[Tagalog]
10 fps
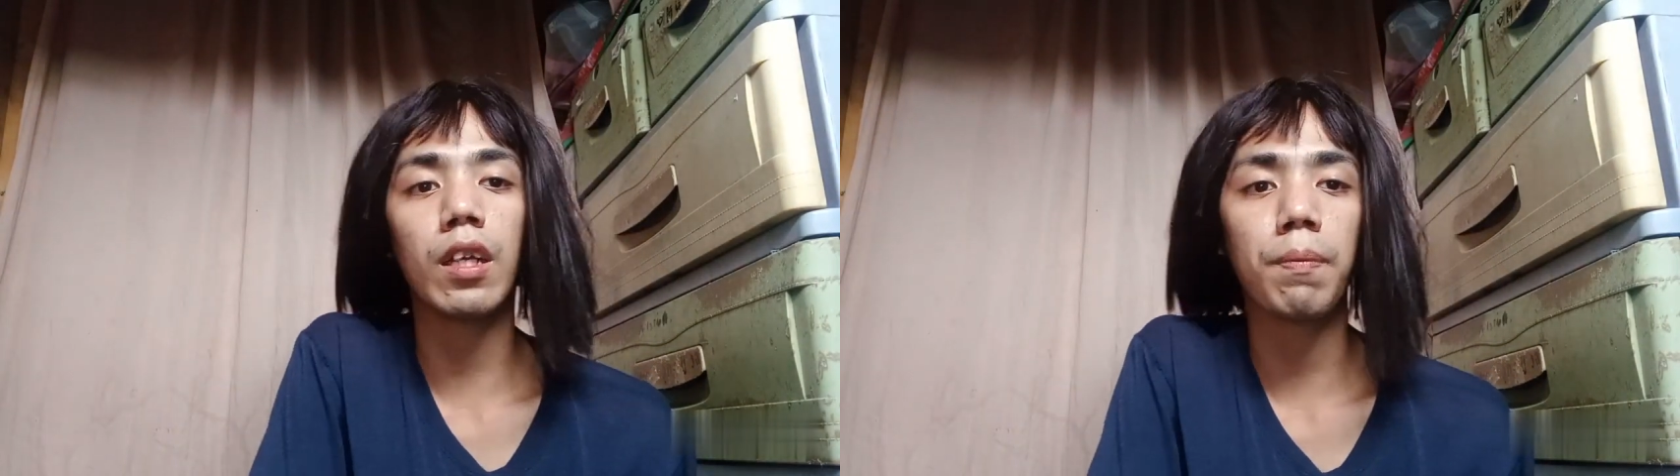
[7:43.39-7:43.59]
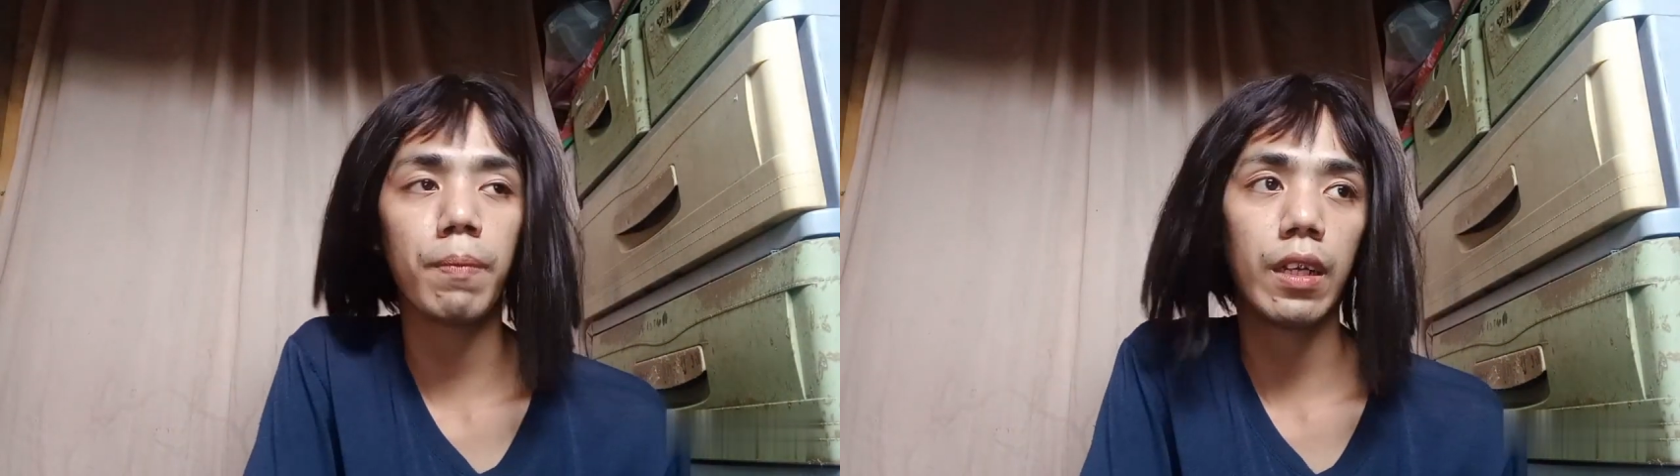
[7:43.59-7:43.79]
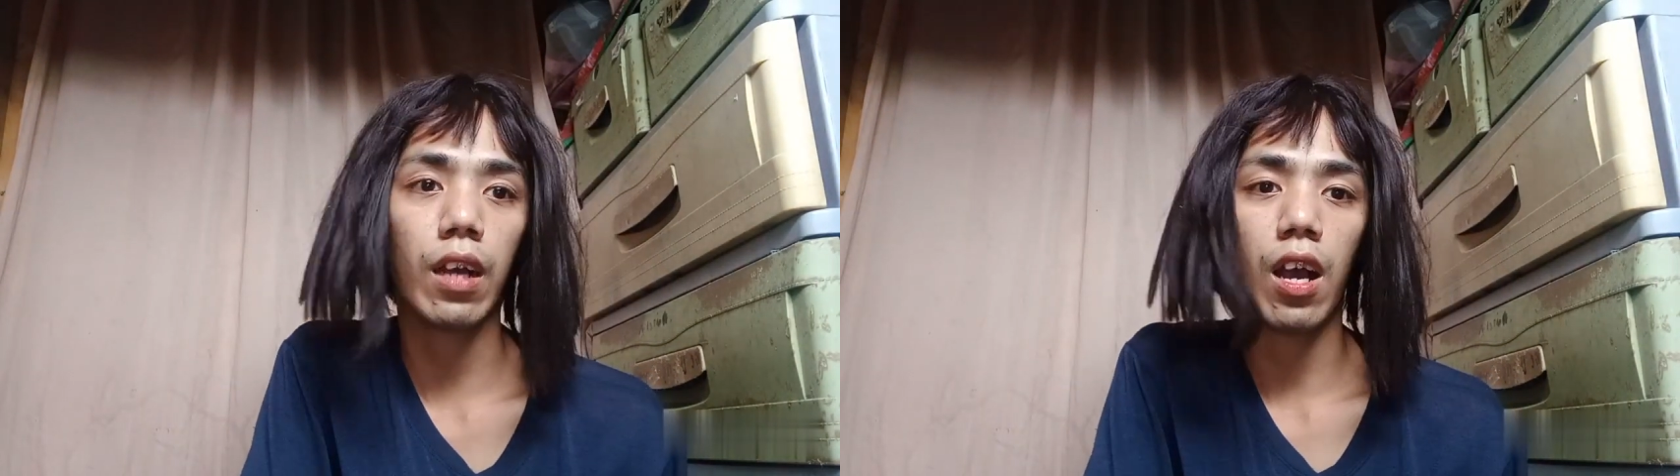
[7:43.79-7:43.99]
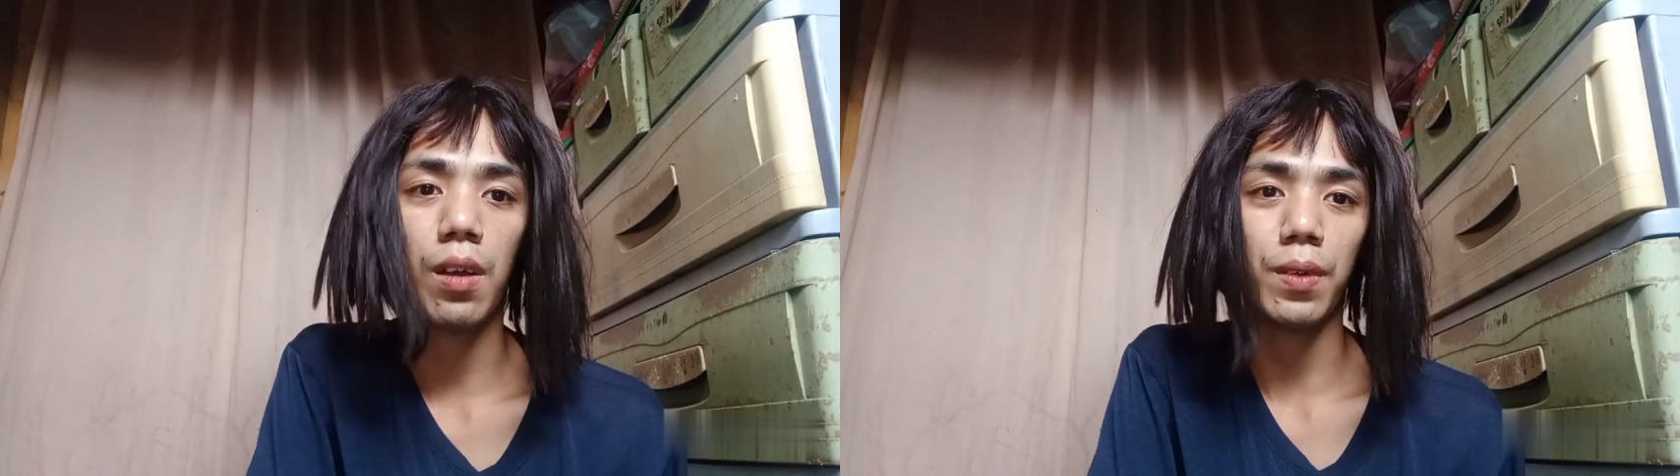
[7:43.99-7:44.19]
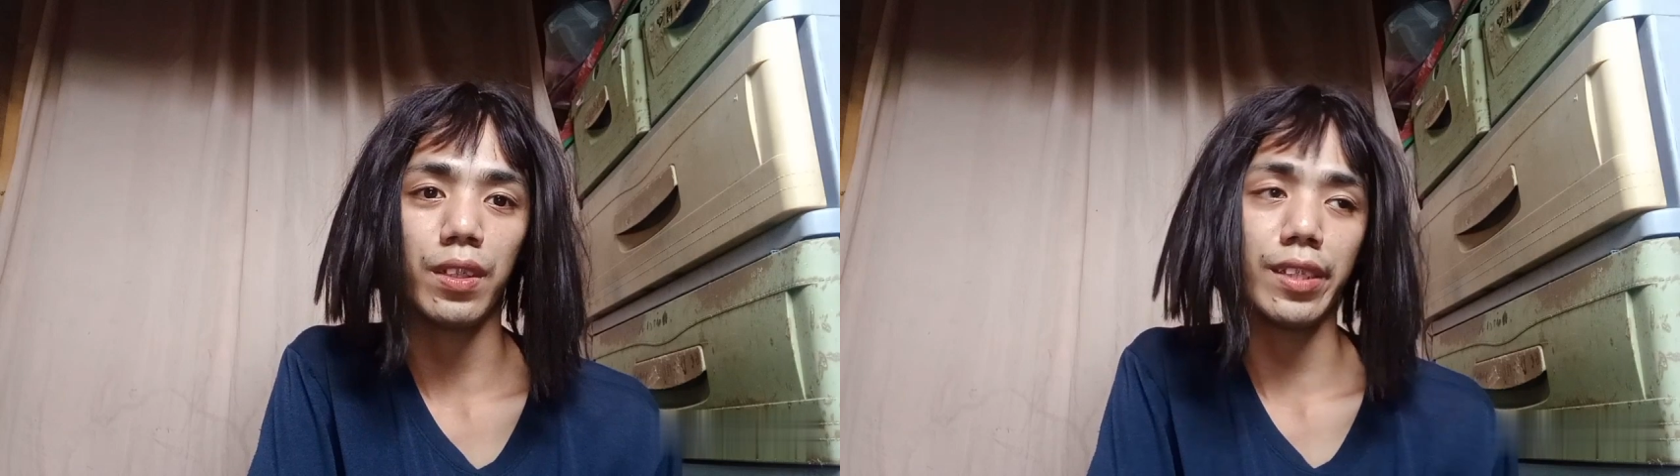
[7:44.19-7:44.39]

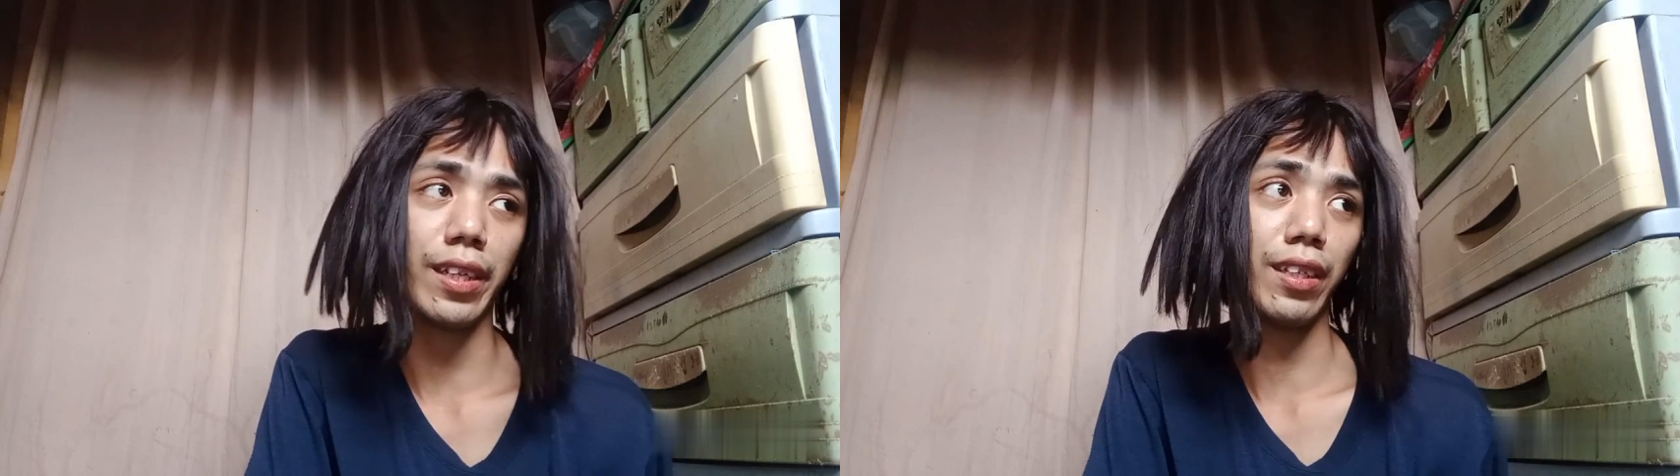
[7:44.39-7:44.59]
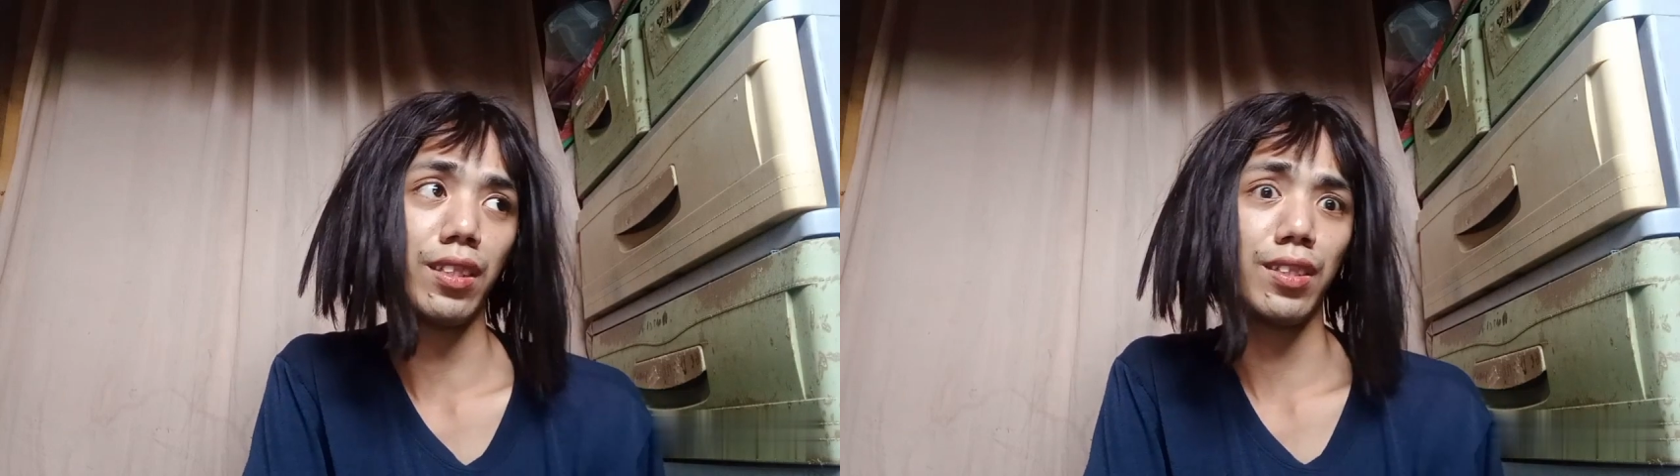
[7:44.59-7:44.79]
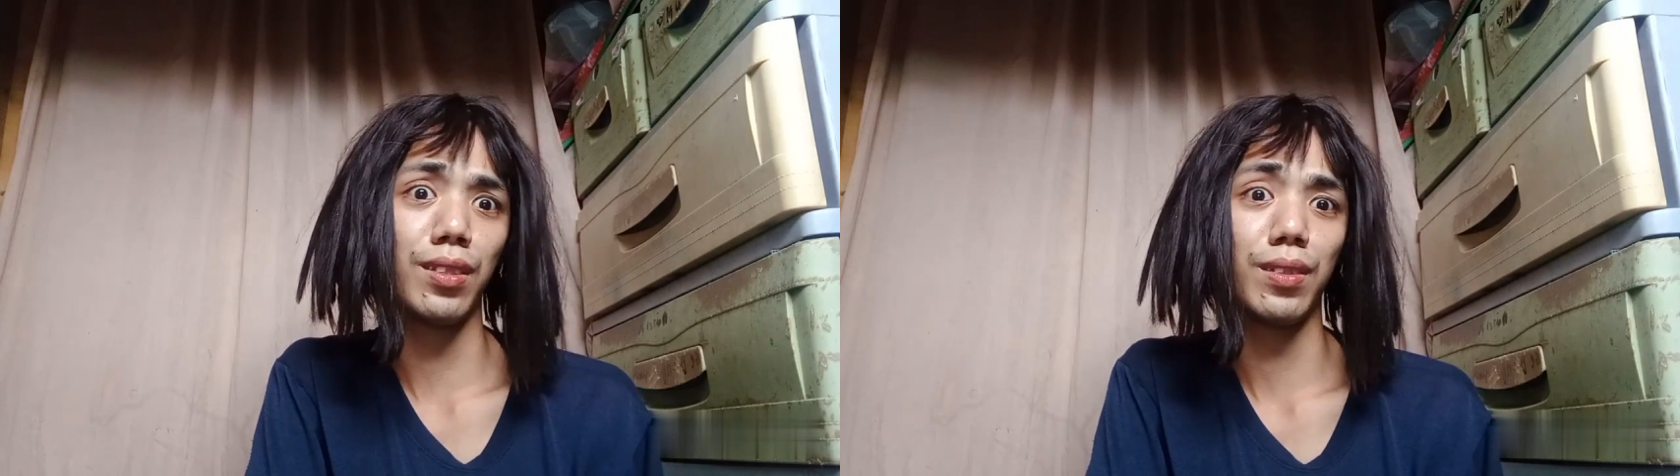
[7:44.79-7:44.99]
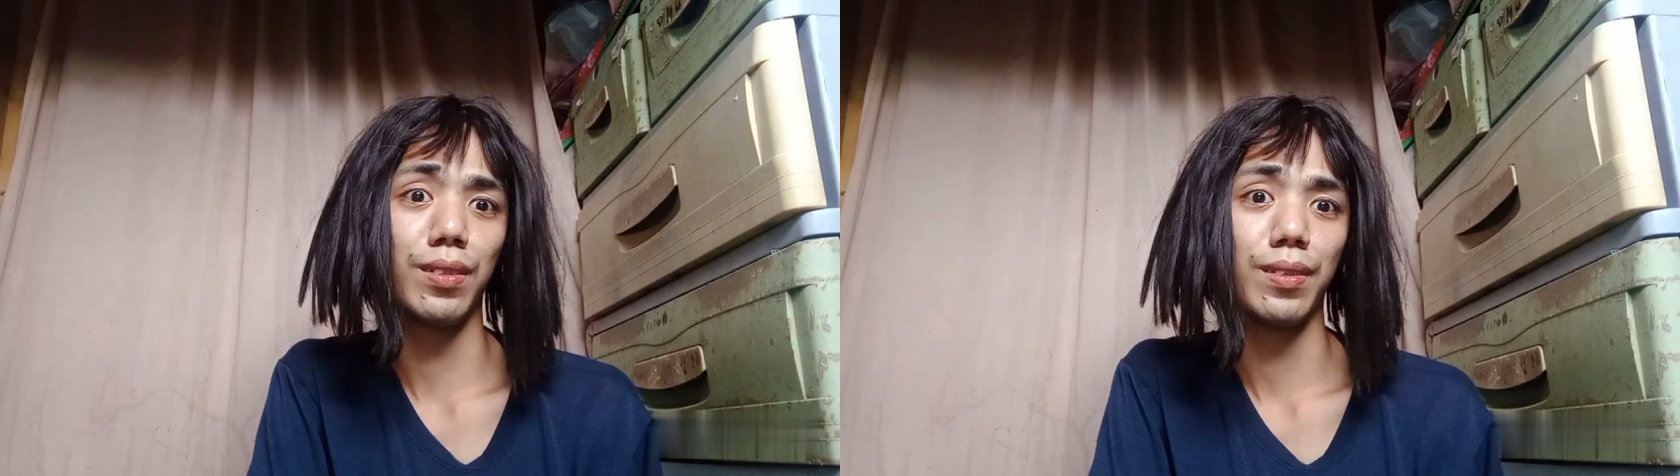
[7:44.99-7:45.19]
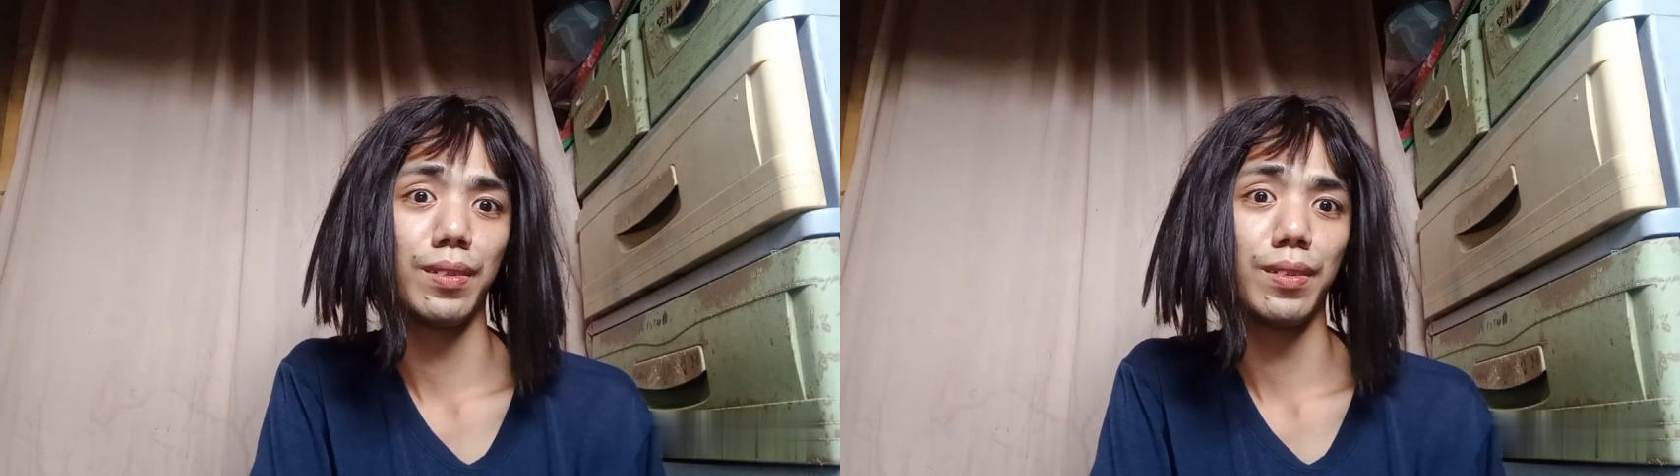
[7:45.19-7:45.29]
nakapag-away guys.